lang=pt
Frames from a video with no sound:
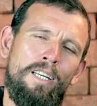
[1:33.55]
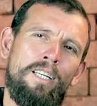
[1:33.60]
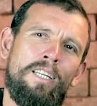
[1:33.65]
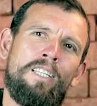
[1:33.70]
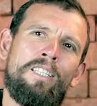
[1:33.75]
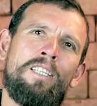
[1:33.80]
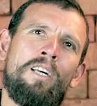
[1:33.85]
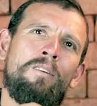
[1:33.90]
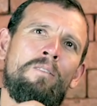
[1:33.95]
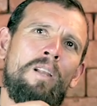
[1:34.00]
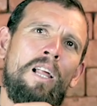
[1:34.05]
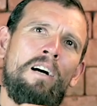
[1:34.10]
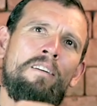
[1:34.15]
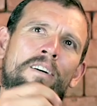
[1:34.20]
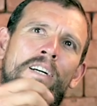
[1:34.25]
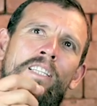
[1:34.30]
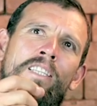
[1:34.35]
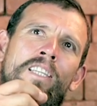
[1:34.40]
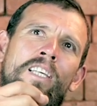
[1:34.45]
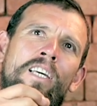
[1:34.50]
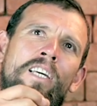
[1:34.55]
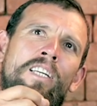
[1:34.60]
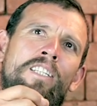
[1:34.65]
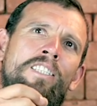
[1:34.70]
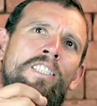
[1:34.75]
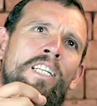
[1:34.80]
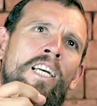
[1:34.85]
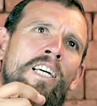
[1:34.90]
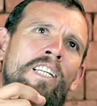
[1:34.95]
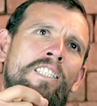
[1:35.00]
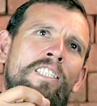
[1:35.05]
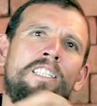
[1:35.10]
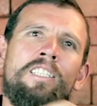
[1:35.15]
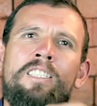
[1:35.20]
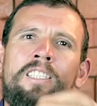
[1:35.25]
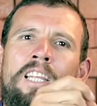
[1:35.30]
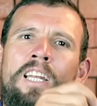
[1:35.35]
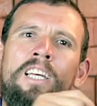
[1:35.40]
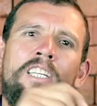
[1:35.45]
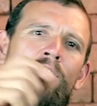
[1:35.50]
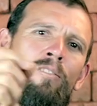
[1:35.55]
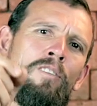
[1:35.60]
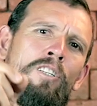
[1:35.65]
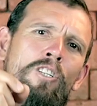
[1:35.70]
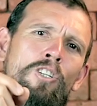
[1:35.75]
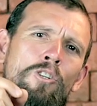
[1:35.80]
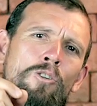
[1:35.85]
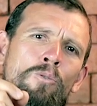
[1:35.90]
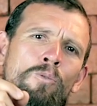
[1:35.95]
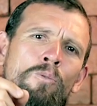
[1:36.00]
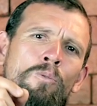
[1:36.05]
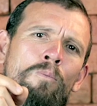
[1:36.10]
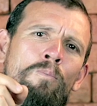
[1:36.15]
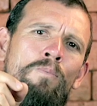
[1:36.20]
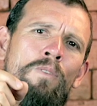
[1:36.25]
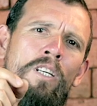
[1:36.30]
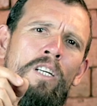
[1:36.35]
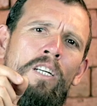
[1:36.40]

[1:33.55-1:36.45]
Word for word: Então lá vai ter Gênesis 3:21